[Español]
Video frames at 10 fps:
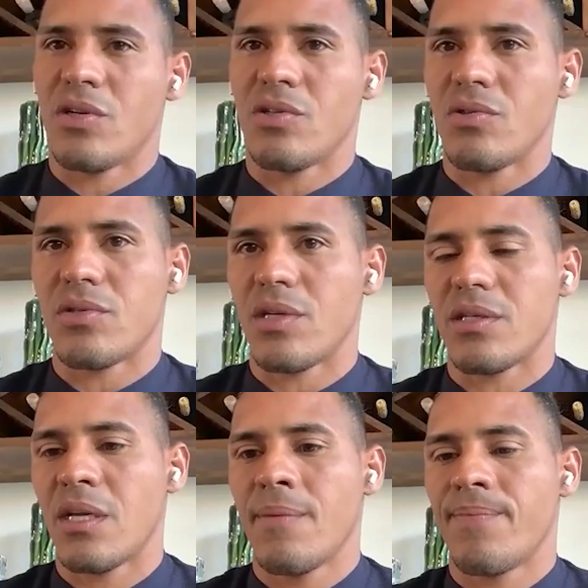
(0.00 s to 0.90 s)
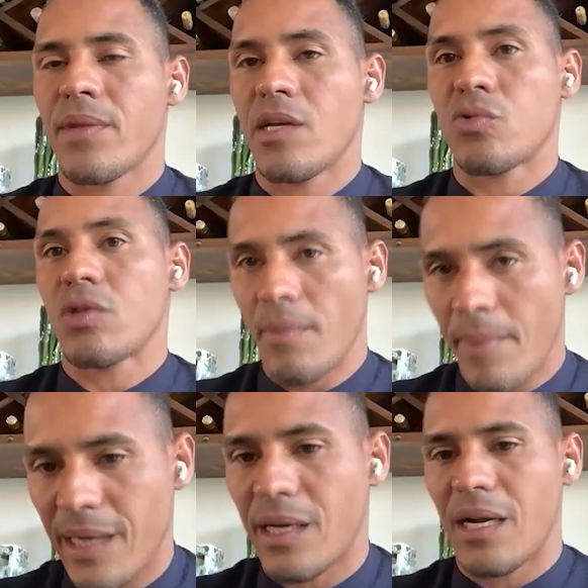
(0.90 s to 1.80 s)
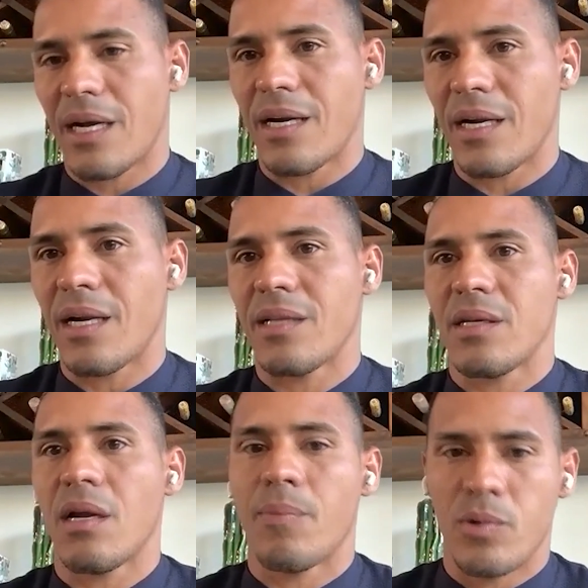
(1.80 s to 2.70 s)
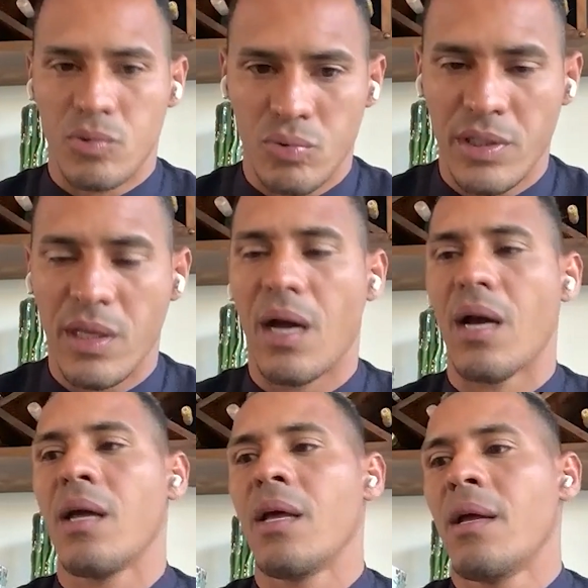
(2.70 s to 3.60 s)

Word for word: Entonces, eso te marca la carrera, te da la oportunidad